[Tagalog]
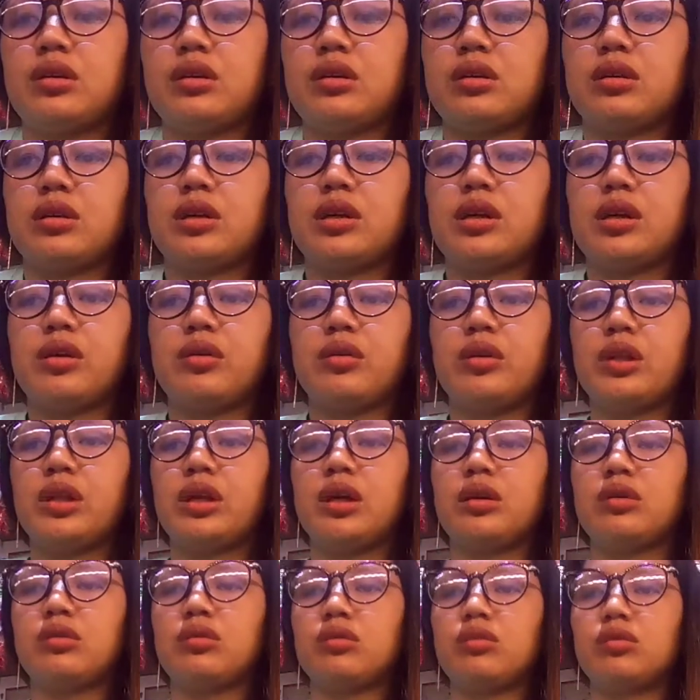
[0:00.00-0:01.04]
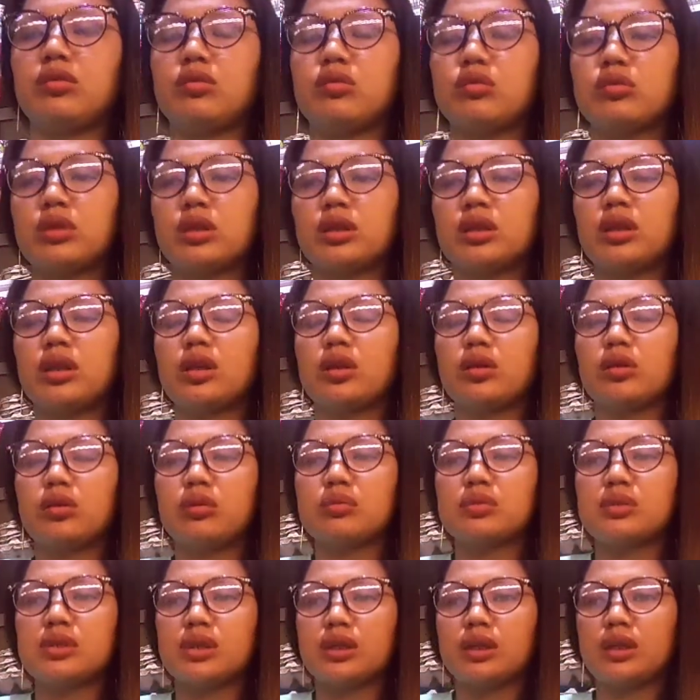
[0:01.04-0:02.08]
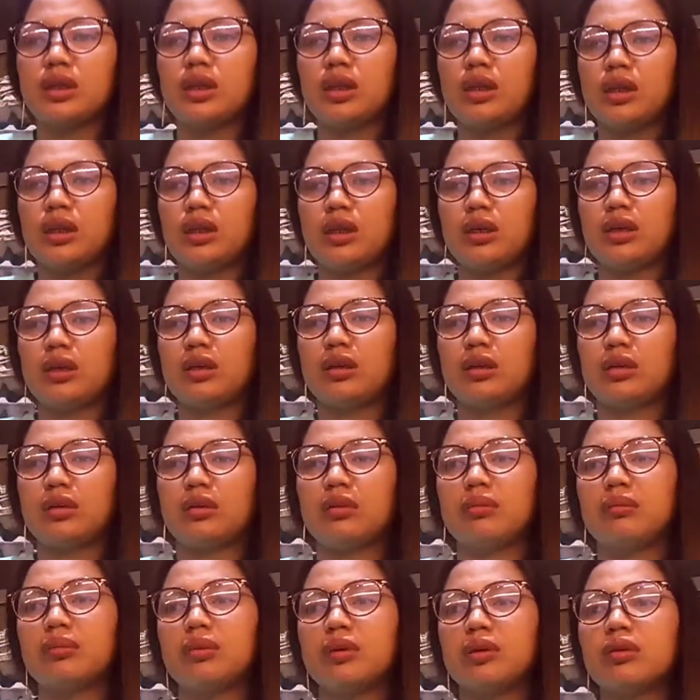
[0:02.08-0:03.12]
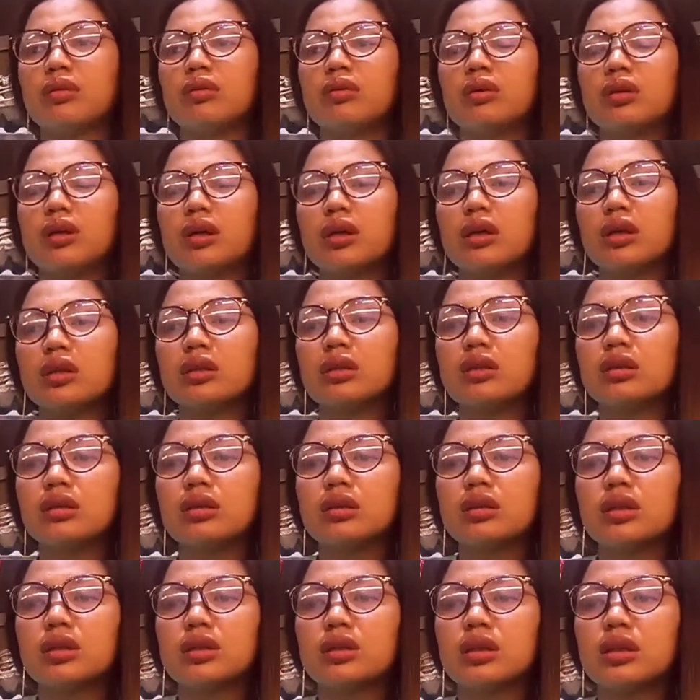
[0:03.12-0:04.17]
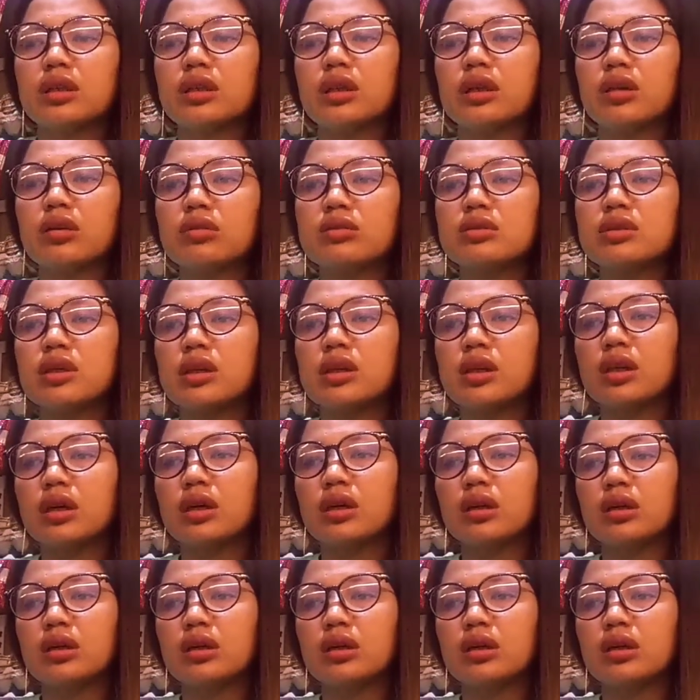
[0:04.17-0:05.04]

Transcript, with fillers: kaya wala akong utang ng loob sa kanila. Pero kahit nagtatanong sila,